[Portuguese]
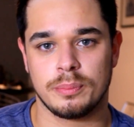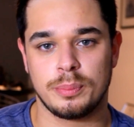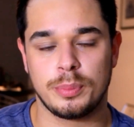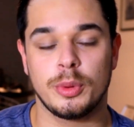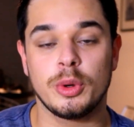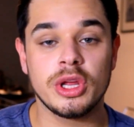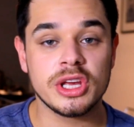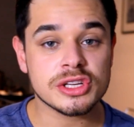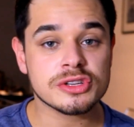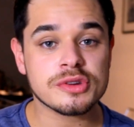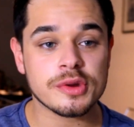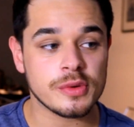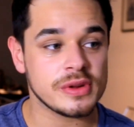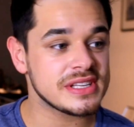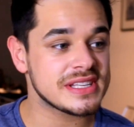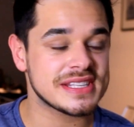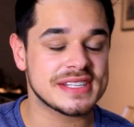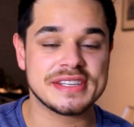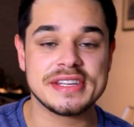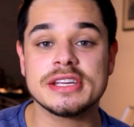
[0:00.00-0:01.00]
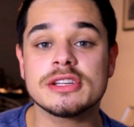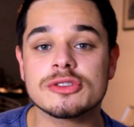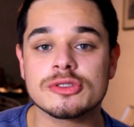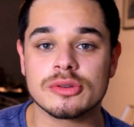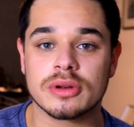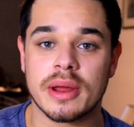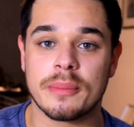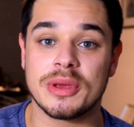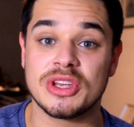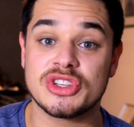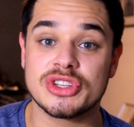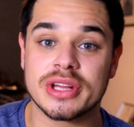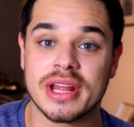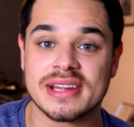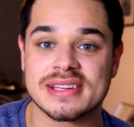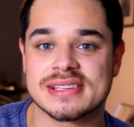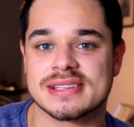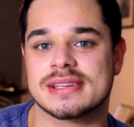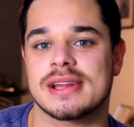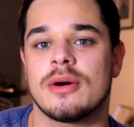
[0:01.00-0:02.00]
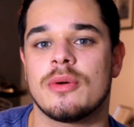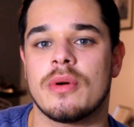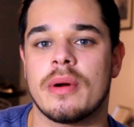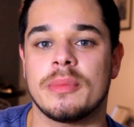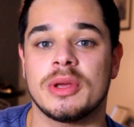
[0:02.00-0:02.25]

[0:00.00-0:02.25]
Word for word: Por isso eu insisto na meditação.